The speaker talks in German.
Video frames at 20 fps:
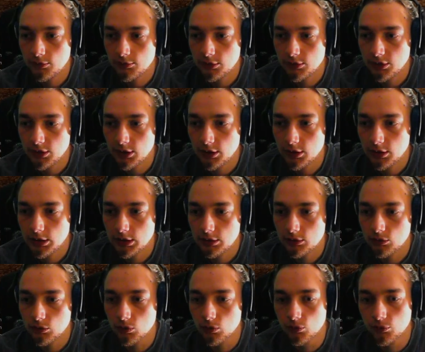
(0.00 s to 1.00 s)
Von daher,
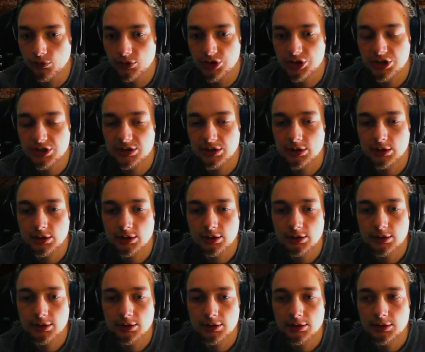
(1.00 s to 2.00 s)
Trufgeschieße.
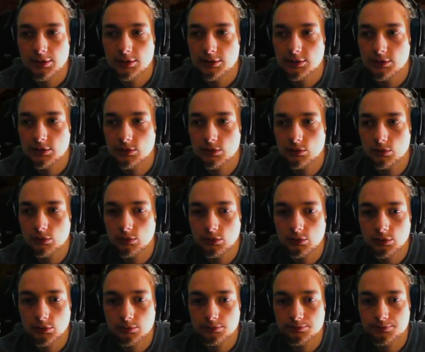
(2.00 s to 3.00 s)

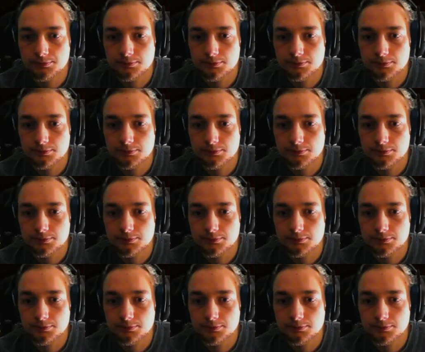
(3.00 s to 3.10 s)
So.